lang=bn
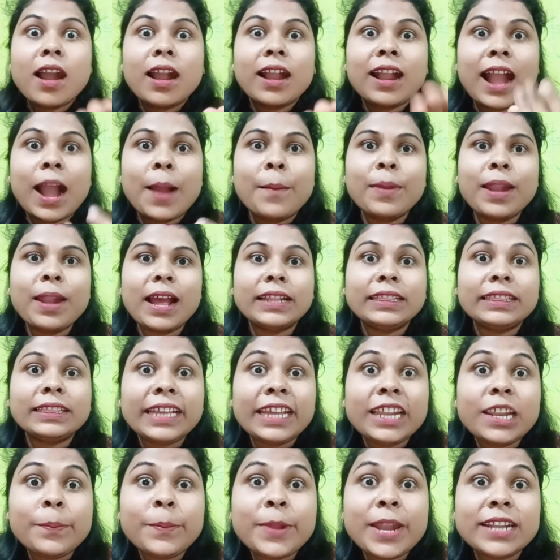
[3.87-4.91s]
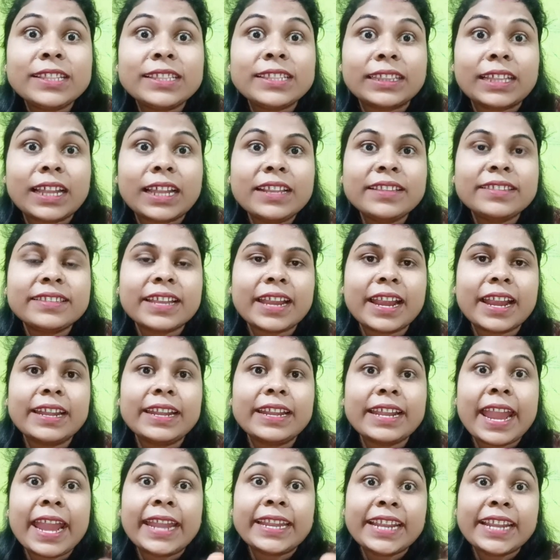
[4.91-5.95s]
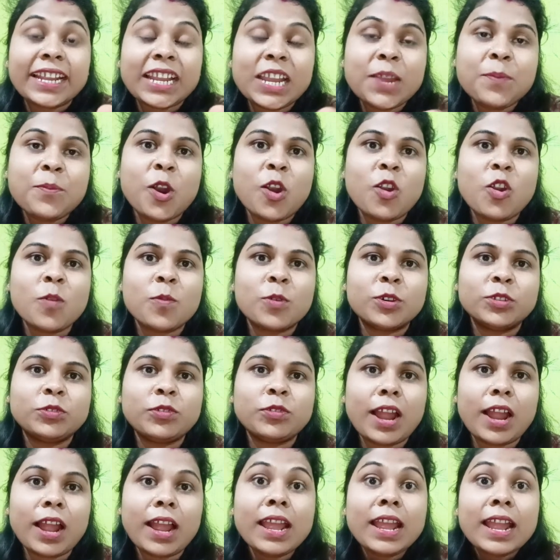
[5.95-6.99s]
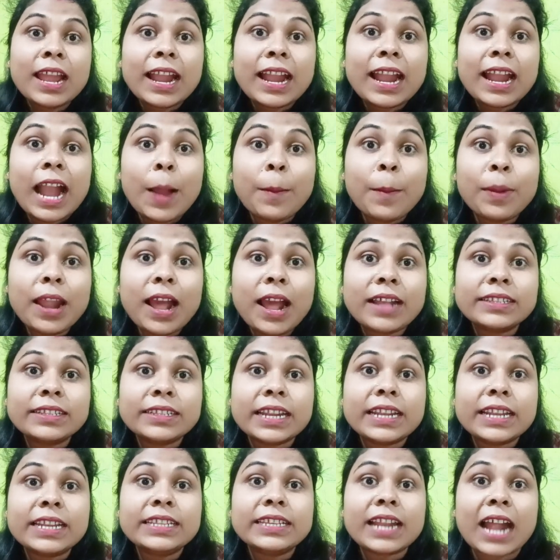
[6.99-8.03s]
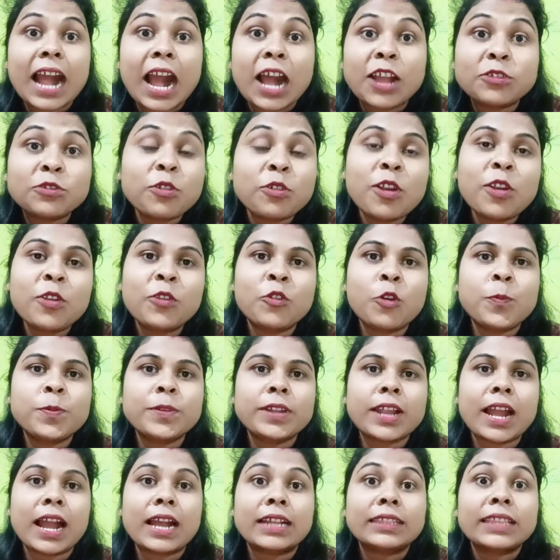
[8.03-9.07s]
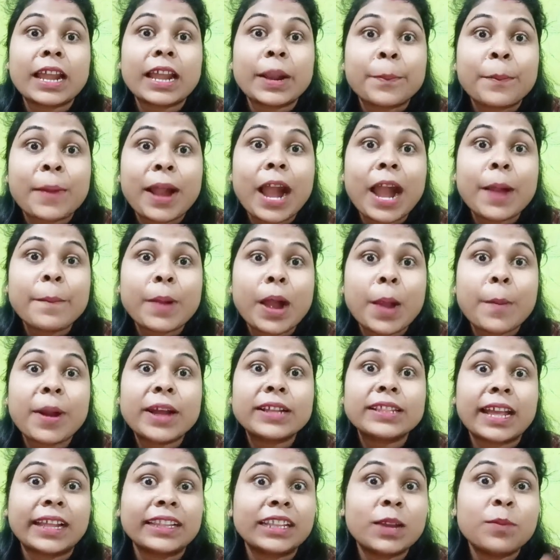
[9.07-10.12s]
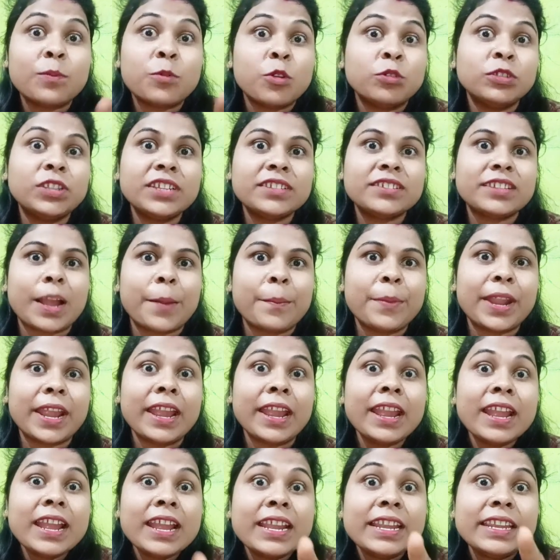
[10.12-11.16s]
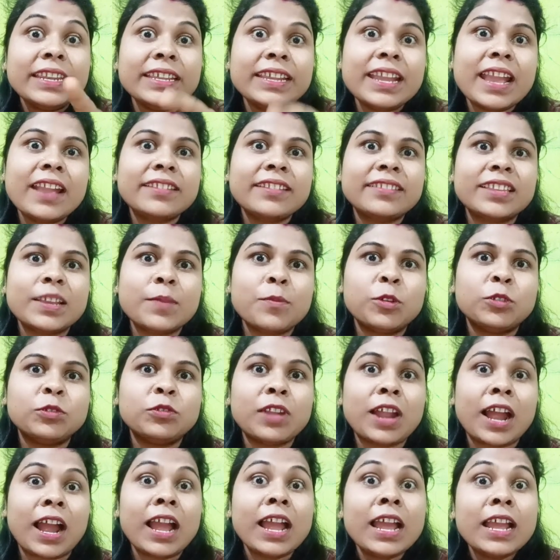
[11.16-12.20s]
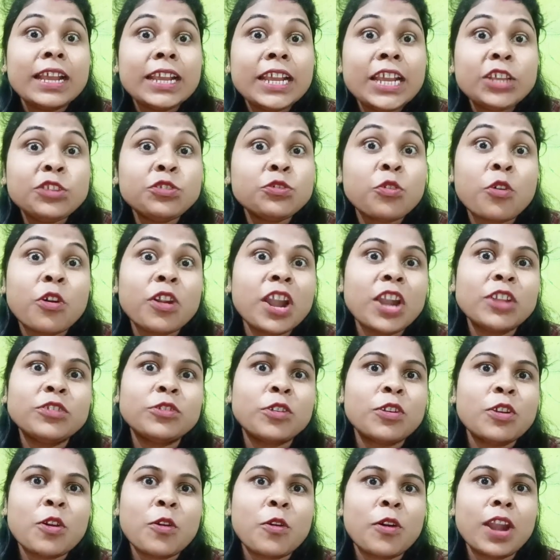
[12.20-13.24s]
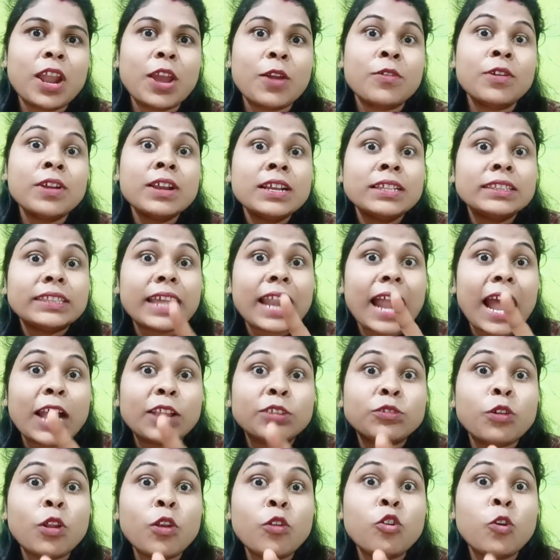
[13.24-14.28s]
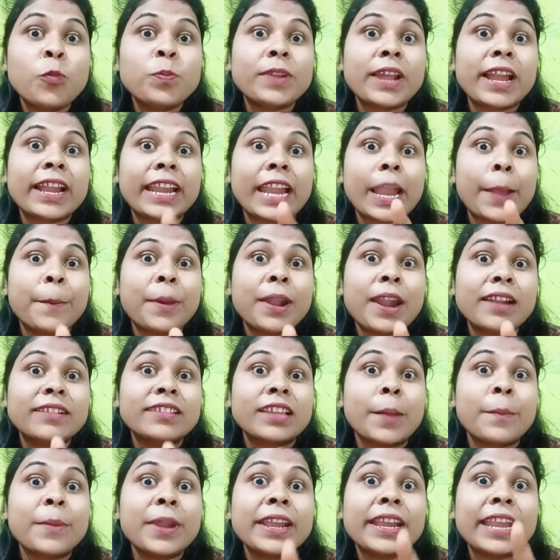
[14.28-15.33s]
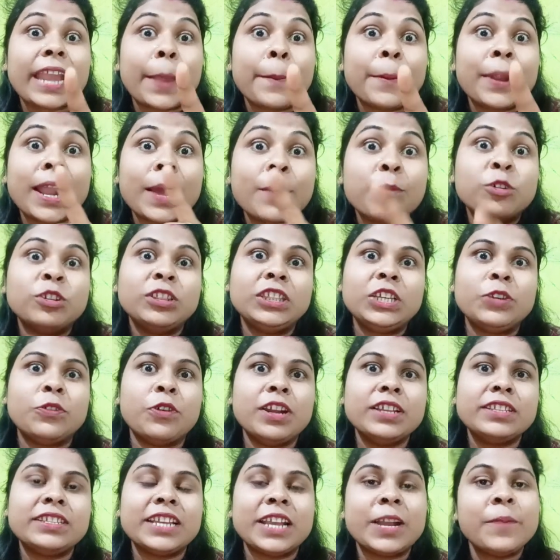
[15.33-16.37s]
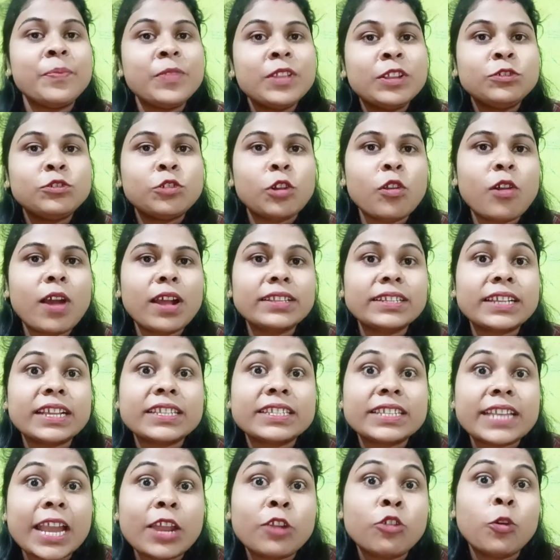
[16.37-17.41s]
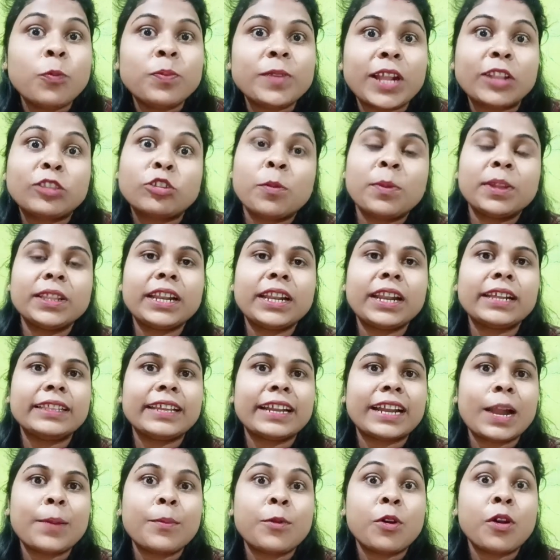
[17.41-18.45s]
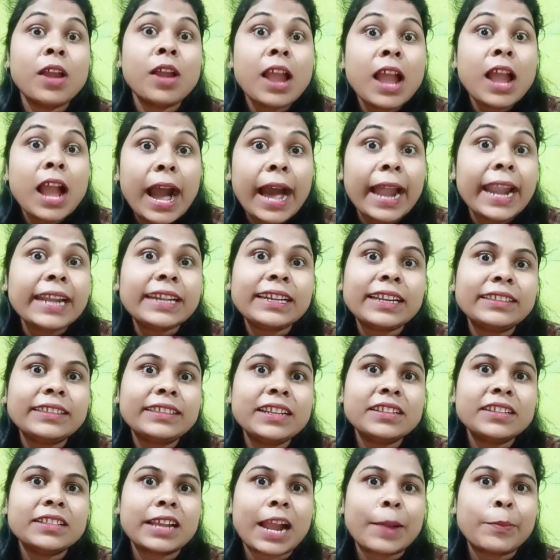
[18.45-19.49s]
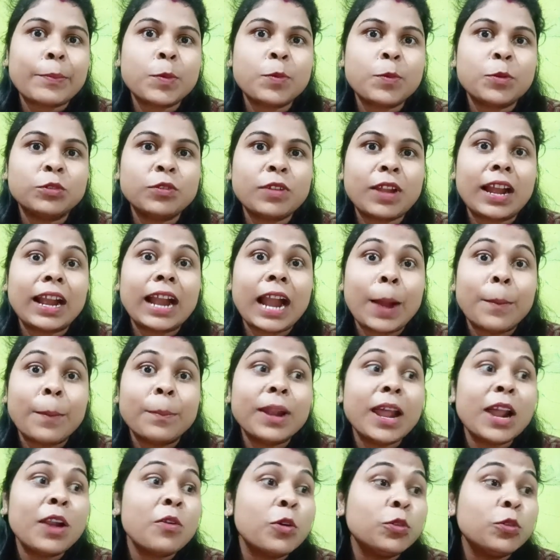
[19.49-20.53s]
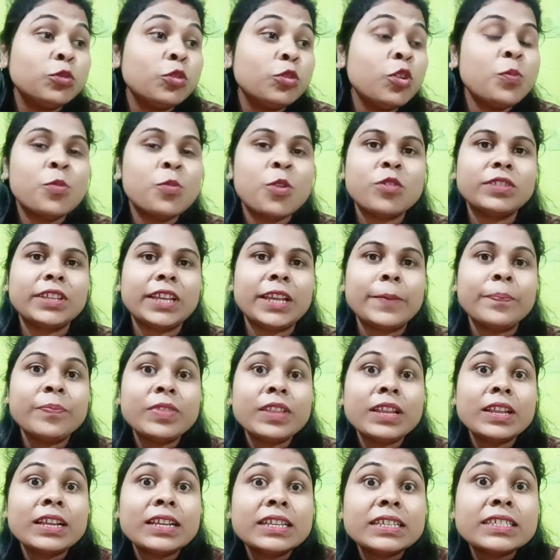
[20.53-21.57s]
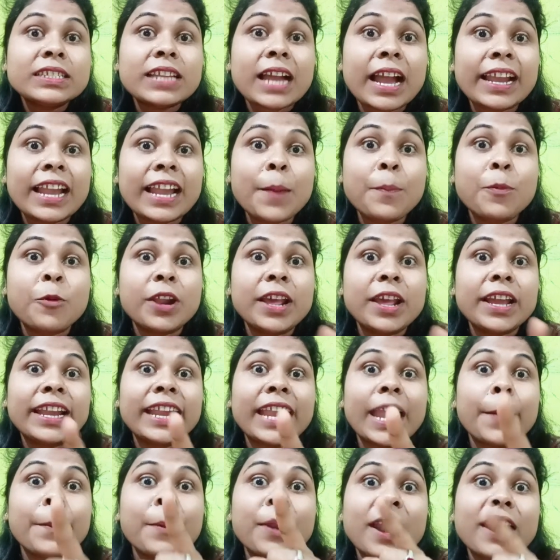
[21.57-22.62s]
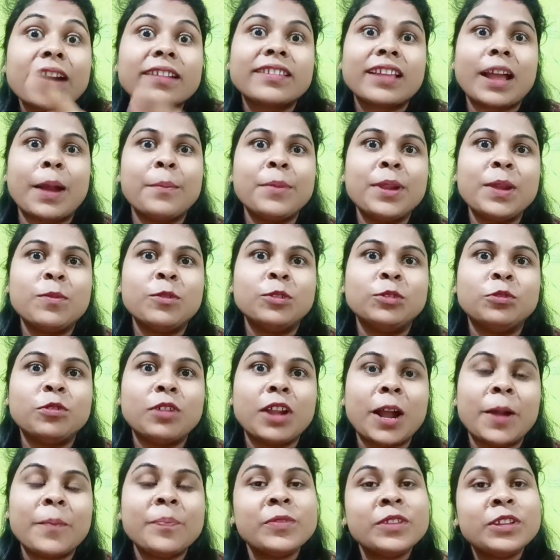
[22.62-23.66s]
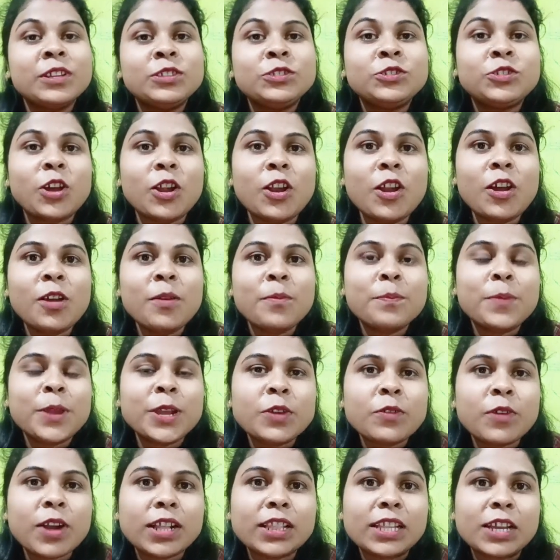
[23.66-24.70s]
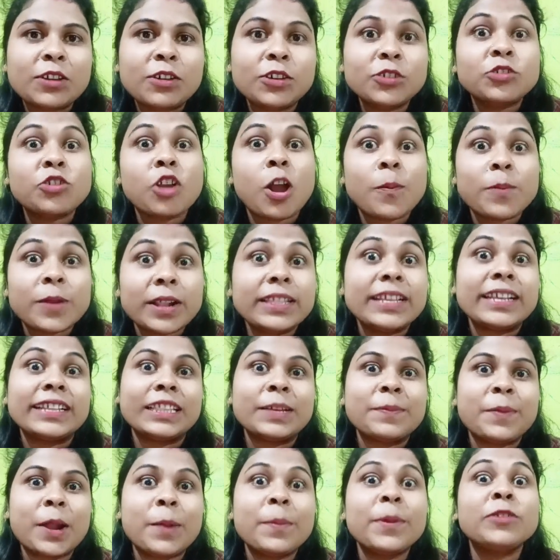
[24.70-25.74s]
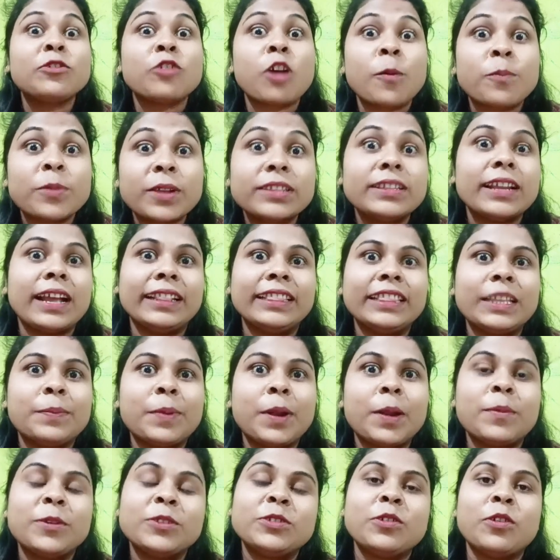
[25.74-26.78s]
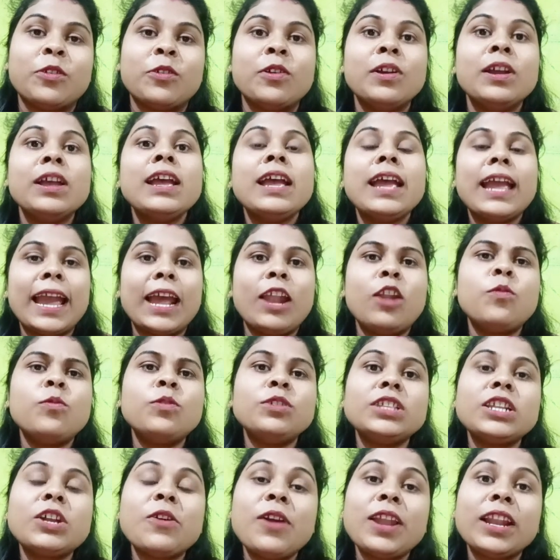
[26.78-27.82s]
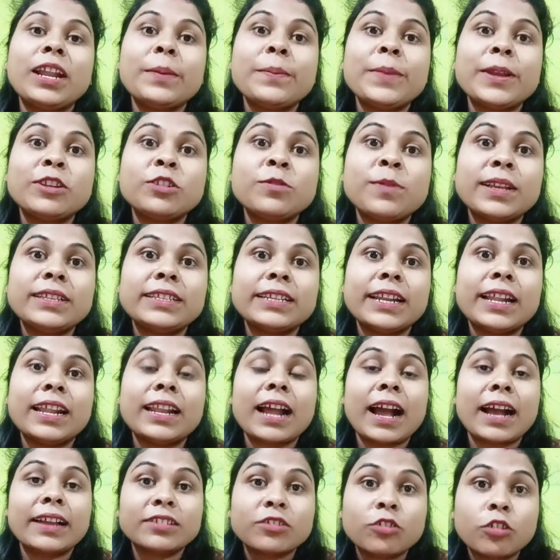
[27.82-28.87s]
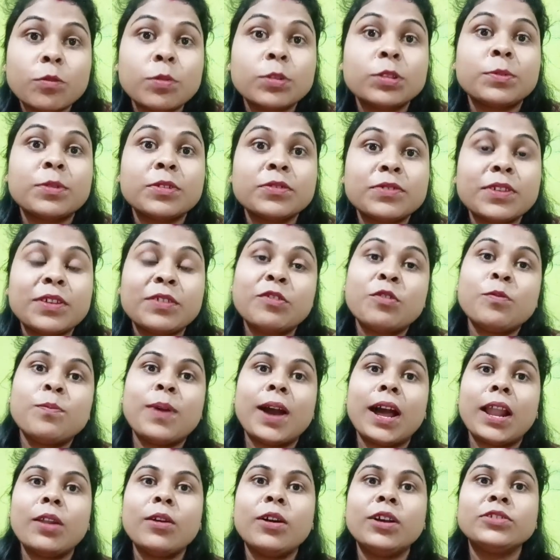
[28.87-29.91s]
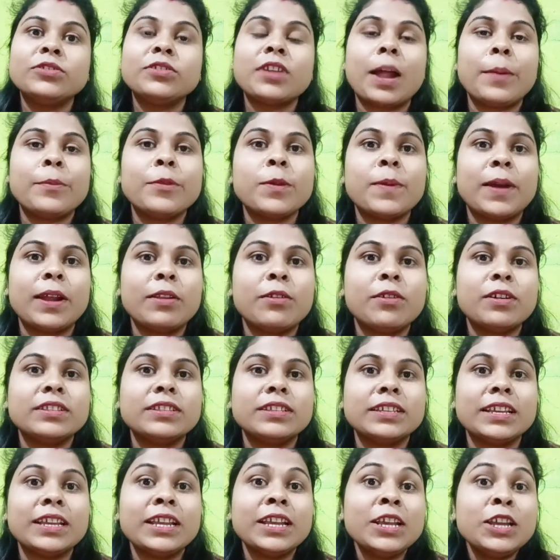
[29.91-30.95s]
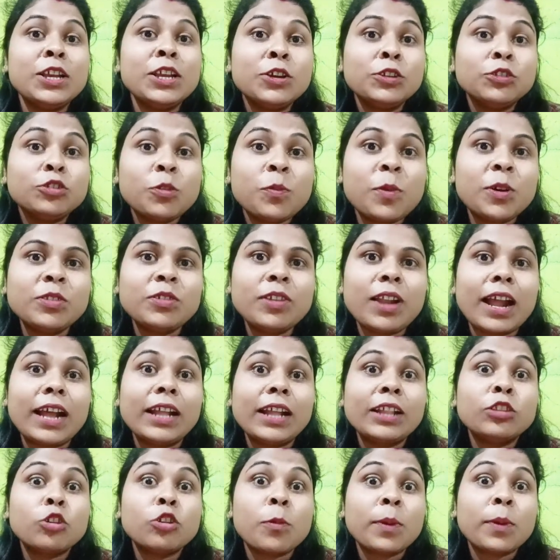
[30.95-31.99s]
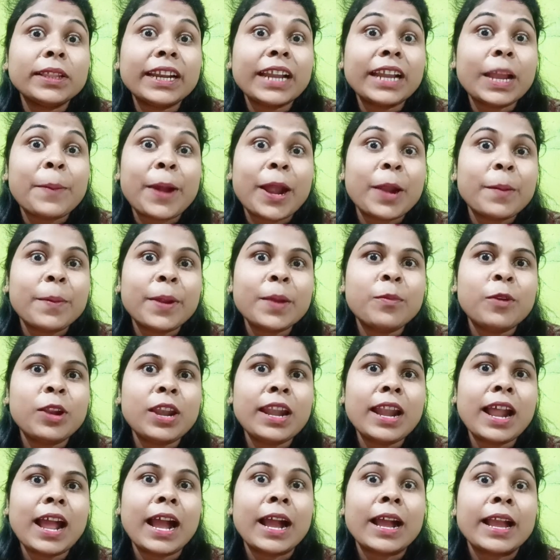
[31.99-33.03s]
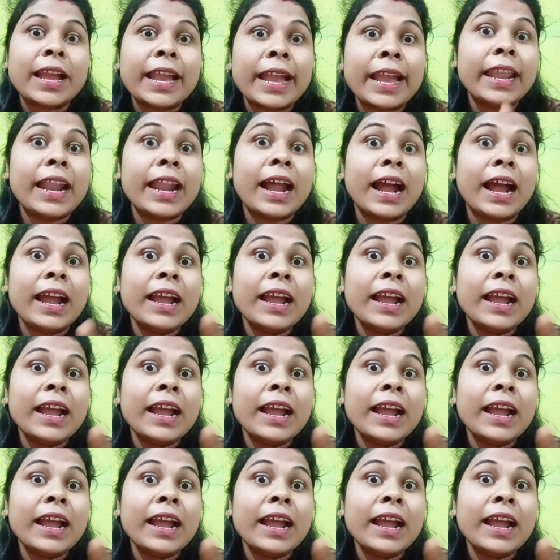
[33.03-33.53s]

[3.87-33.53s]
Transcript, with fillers: গামলা তিন মিনিট তেতাল্লিশ সেকেন্ডে এটা কি বললো বন্ধুরা গামলা আজকে নিজের আসল রূপটা তার মা বাবা দাদা বৌদির সামনে নিয়ে এসছে বন্ধুরা কিছুক্ষণের জন্য হলেও তার আসল রূপটা ক্যামেরার সামনে ক্যামেরা বন্দি হয়েছে চলো আজকে সেই রূপটা তোমাদেরকে দেখাবো আরেকটা জিনিস দেখাবো বন্ধুরা গামলার নতুন বৌদি ছায়া পড়ে ক্যামেরার সামনে বন্ধুরা চলো ভিডিওটা দেখো সবটা দেখতে পারবে সবটা জানতে পারবে চলো হ্যালো বন্ধুরা ওয়েলকাম ব্যাক টু মাই চ্যানেল আশা করবো তোমার সবাই খুব ভালো আছো আমিও ভালো আছি তো বন্ধুরা তোমাদেরকে বারবার বলি না এরা